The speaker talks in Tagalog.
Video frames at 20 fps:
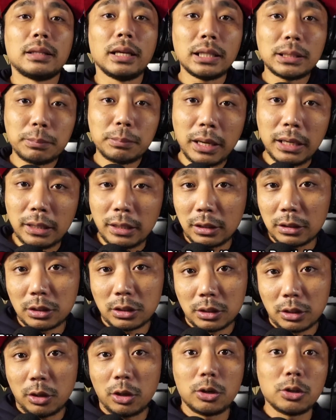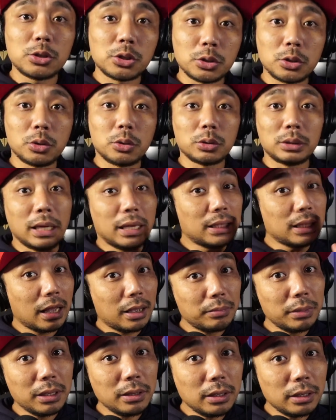This mic is also
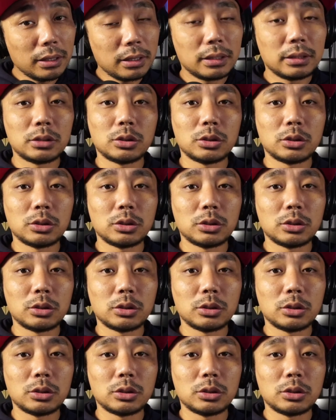dynamic.